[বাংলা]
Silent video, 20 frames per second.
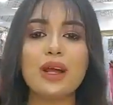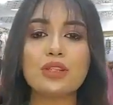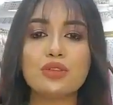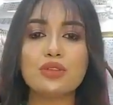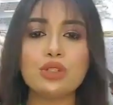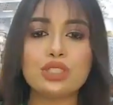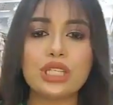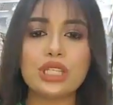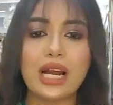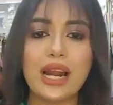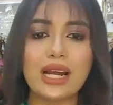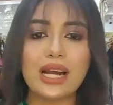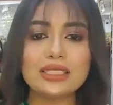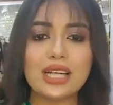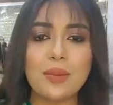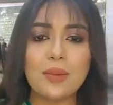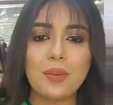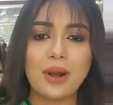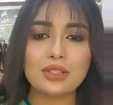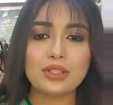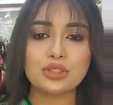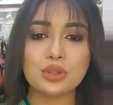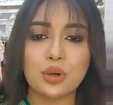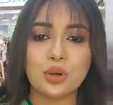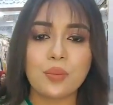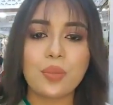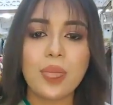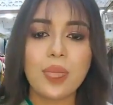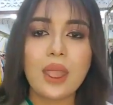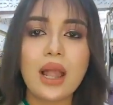মাত্র চার হাজার
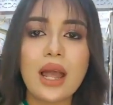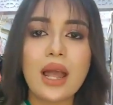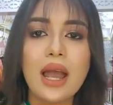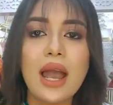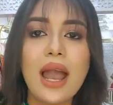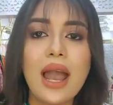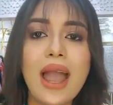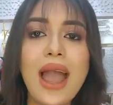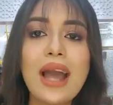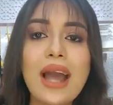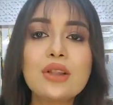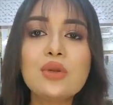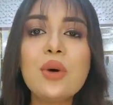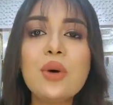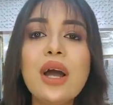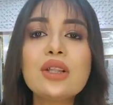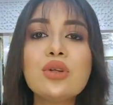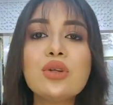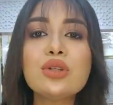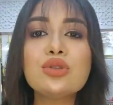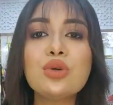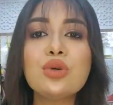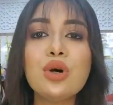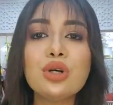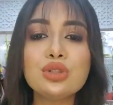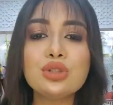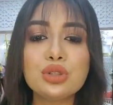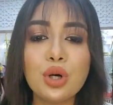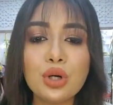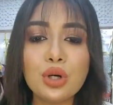পাঁচশো এত এত তো
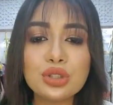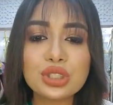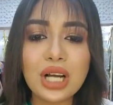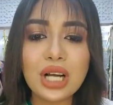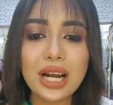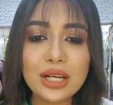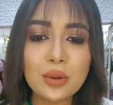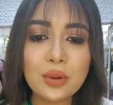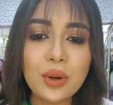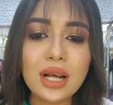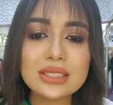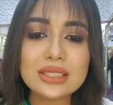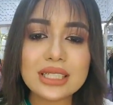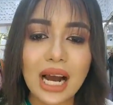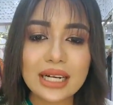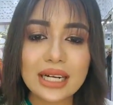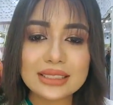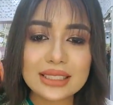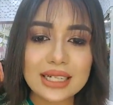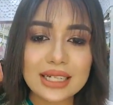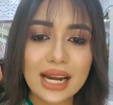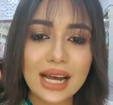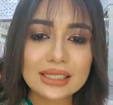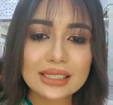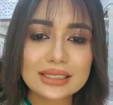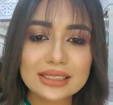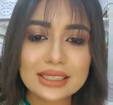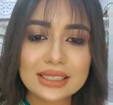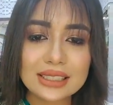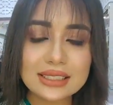জোস শাড়িগুলো যার যেটা
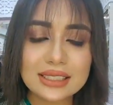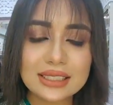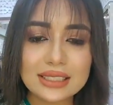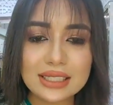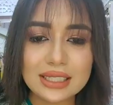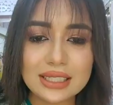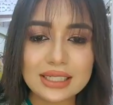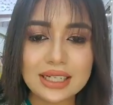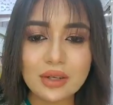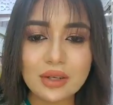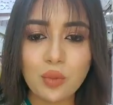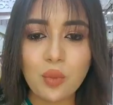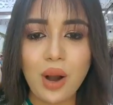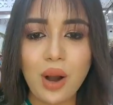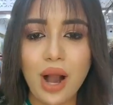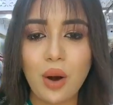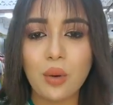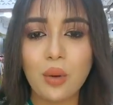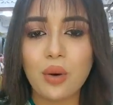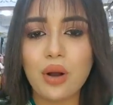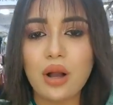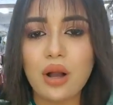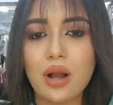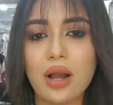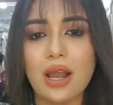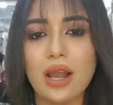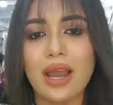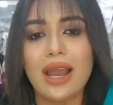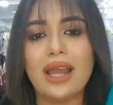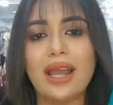লাগছে জাস্ট নিয়ে নিন ওয়াও
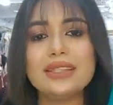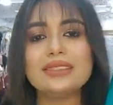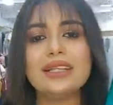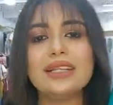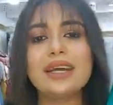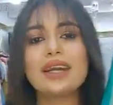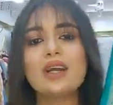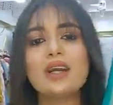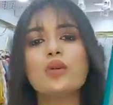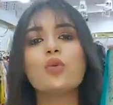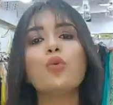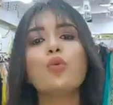এই যে দেখেন